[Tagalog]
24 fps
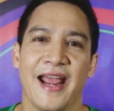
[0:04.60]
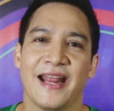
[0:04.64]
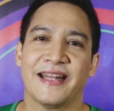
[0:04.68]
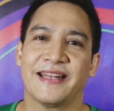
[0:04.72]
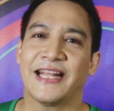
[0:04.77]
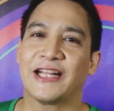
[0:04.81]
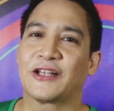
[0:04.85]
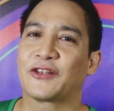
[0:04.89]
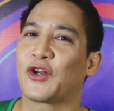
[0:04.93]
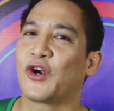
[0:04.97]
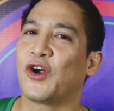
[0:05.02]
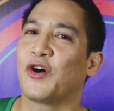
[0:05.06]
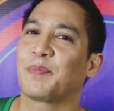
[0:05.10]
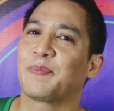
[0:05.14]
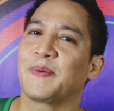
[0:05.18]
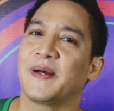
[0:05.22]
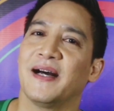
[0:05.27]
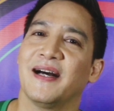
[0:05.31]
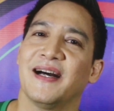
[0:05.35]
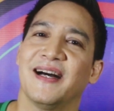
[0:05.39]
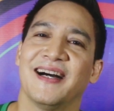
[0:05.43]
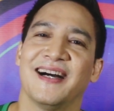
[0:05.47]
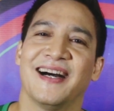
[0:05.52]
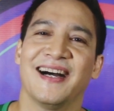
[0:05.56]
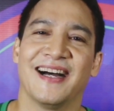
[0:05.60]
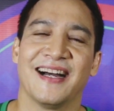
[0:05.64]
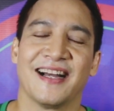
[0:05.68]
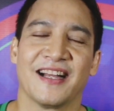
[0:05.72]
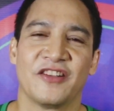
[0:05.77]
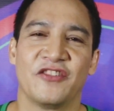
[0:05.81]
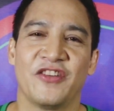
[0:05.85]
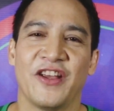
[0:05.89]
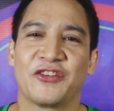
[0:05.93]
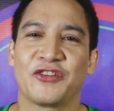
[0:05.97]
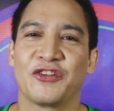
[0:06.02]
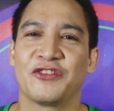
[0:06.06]
Tiktropa!
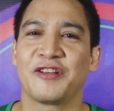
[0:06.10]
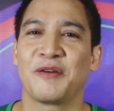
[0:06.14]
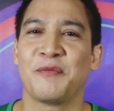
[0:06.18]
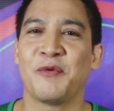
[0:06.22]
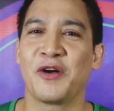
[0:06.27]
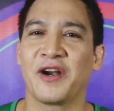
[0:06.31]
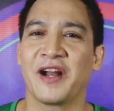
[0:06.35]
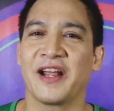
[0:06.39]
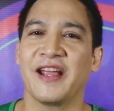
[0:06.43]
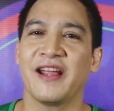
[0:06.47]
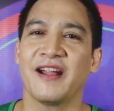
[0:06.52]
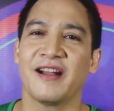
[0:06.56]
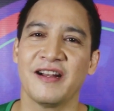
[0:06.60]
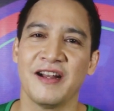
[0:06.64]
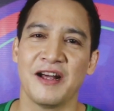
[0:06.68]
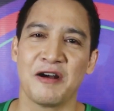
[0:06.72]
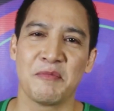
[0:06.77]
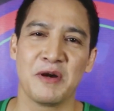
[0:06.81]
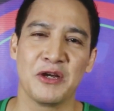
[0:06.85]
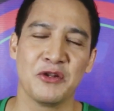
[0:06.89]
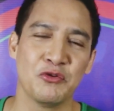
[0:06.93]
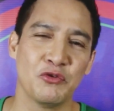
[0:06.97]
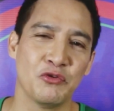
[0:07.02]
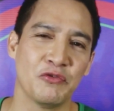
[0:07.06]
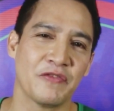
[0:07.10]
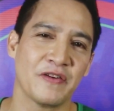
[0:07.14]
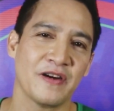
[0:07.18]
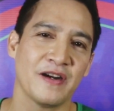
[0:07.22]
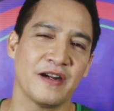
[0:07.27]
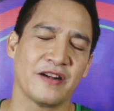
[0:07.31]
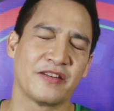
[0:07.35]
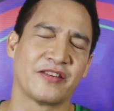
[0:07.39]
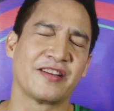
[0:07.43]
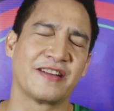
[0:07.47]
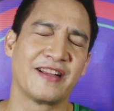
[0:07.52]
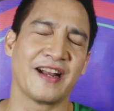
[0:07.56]
Jason Zamora here ng
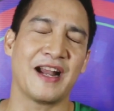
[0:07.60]
Maneuvers.